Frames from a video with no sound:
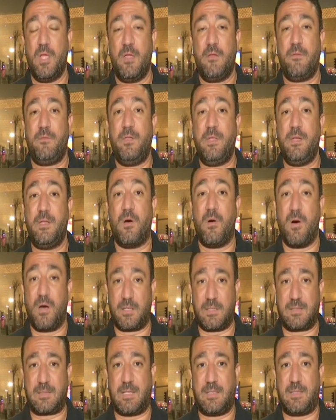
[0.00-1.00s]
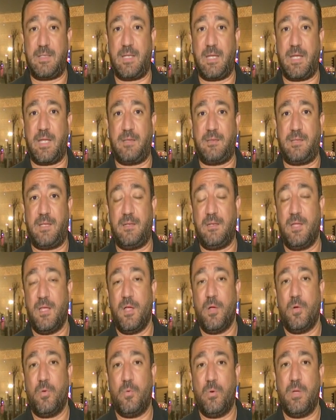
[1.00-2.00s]
في نواقص كثيره جدا
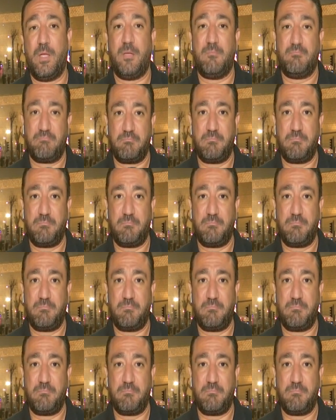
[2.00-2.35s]
و